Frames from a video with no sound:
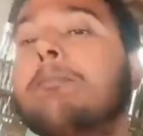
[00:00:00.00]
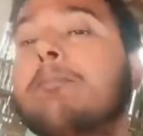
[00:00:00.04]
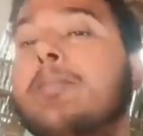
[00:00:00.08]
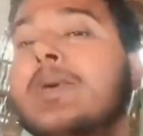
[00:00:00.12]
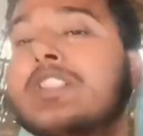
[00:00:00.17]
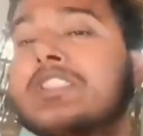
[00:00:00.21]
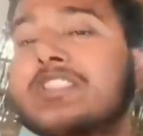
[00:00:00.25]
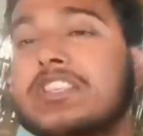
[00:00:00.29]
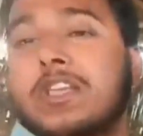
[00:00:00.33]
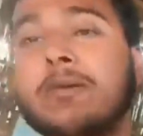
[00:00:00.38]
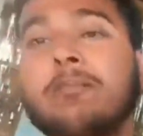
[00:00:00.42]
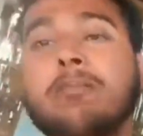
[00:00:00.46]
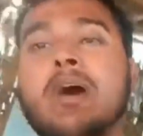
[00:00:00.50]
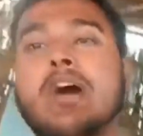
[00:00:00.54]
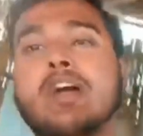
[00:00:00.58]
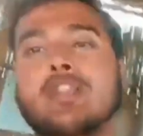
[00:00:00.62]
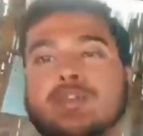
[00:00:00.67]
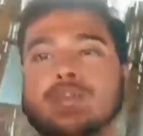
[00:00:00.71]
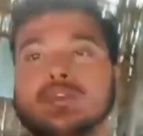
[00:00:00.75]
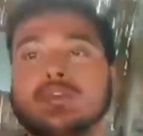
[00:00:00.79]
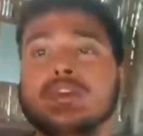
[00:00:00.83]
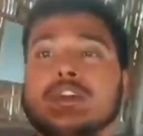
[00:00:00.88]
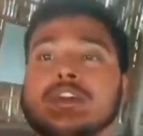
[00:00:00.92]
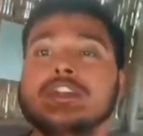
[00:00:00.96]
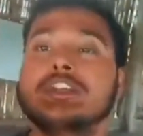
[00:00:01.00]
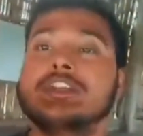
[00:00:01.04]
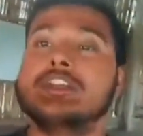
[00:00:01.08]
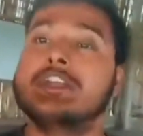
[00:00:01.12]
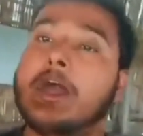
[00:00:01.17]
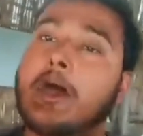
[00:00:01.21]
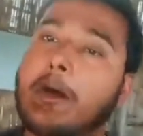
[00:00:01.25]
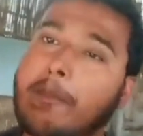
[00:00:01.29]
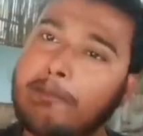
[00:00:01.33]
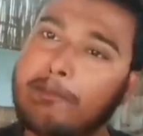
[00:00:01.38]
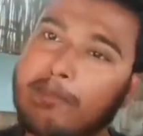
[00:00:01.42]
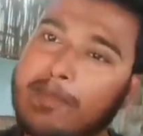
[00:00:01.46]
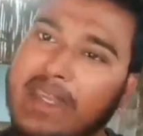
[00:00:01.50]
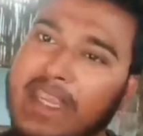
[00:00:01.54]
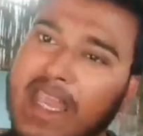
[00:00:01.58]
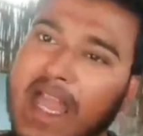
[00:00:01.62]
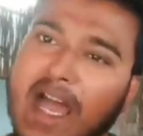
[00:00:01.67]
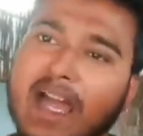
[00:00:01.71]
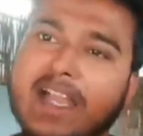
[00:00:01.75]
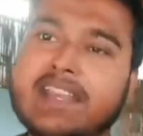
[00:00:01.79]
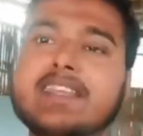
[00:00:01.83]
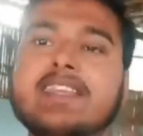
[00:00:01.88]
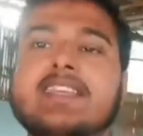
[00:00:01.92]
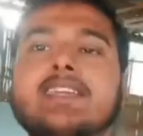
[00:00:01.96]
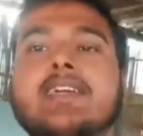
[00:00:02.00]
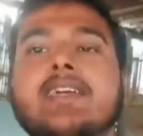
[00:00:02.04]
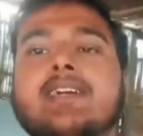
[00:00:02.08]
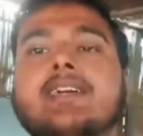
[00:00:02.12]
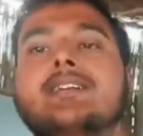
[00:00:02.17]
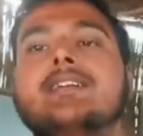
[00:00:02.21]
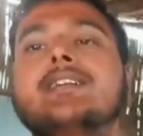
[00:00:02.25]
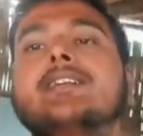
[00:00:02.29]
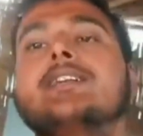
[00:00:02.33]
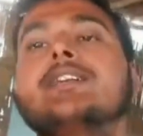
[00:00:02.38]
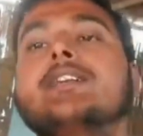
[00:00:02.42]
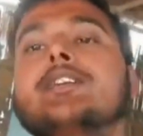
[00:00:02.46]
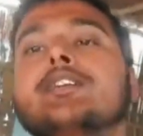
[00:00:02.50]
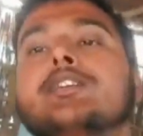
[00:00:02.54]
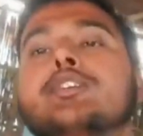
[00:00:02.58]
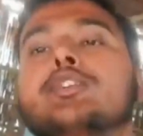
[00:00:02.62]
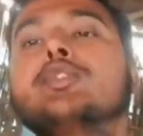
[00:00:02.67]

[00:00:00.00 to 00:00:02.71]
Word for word: चप्पल से मारो कि हम बिहारी हैं